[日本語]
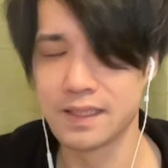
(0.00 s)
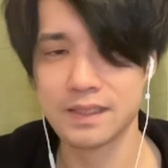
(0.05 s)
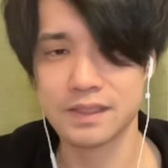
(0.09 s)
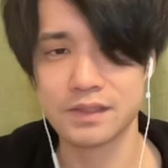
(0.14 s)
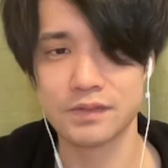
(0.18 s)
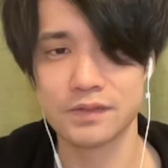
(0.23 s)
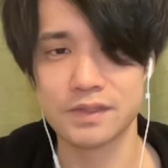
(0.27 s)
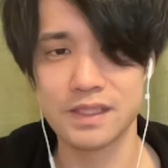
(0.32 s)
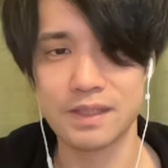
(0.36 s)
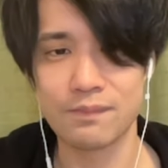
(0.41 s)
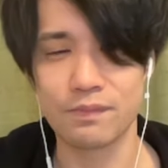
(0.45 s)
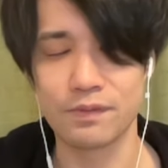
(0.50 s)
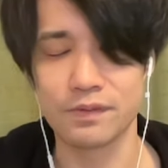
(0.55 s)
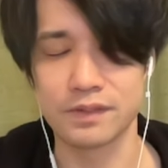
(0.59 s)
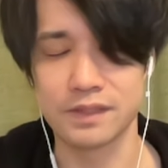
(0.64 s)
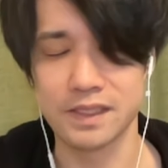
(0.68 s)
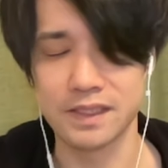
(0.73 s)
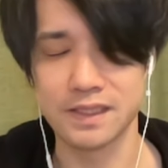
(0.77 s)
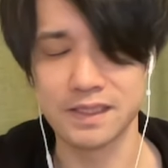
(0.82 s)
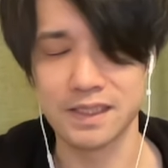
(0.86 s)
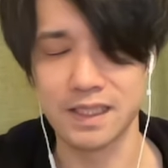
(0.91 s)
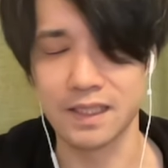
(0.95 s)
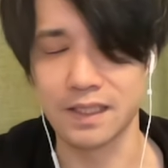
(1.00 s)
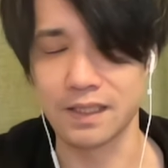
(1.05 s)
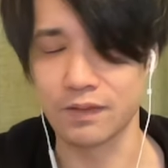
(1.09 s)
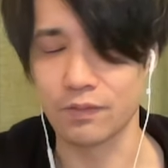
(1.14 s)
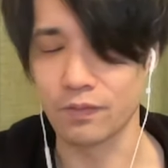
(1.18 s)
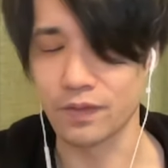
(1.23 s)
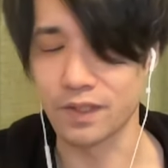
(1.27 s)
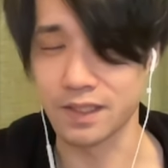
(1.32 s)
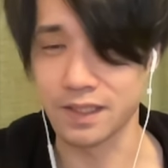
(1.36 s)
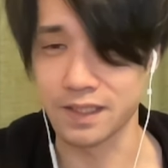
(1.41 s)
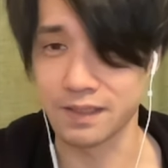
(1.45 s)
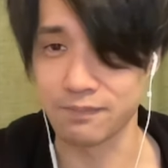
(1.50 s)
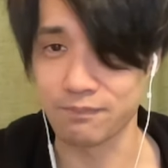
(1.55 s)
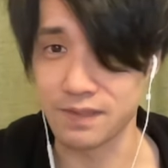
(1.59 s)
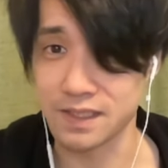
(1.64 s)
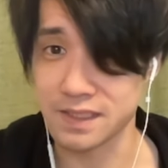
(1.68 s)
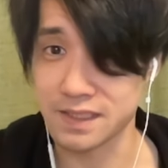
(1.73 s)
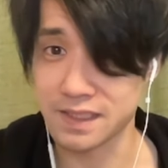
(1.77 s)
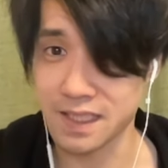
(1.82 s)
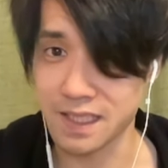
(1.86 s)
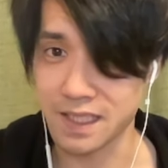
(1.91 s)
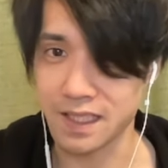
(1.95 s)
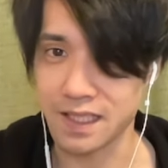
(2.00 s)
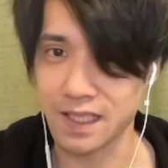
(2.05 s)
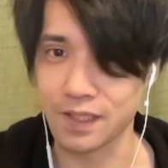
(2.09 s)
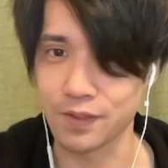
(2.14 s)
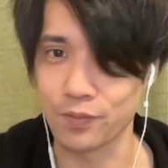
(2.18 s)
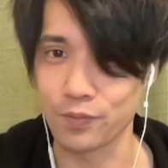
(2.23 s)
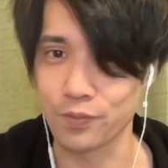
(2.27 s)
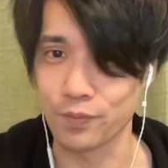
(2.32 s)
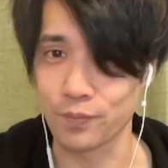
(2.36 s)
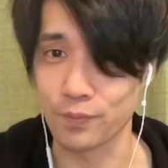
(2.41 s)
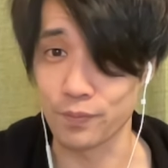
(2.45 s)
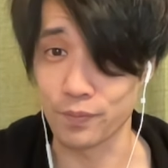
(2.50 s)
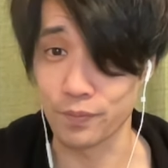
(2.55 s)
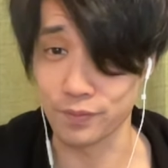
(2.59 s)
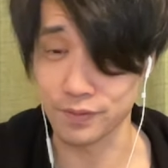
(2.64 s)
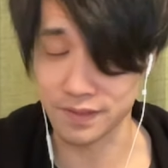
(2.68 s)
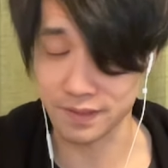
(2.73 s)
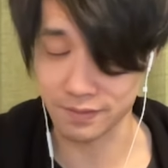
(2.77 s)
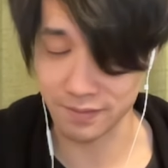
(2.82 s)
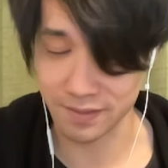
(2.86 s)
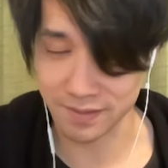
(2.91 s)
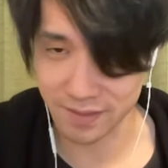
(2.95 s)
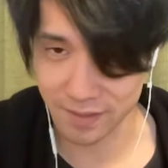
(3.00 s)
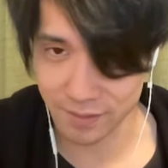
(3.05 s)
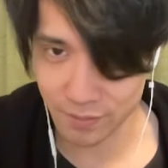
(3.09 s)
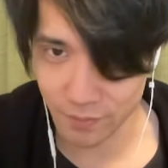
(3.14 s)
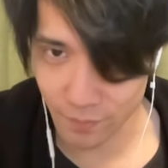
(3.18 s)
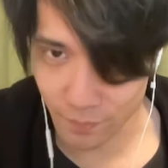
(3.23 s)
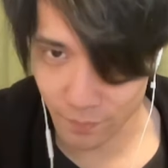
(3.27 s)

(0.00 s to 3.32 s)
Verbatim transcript: ちらもぜひぜひお気に召したら、あの、フォローしてくださると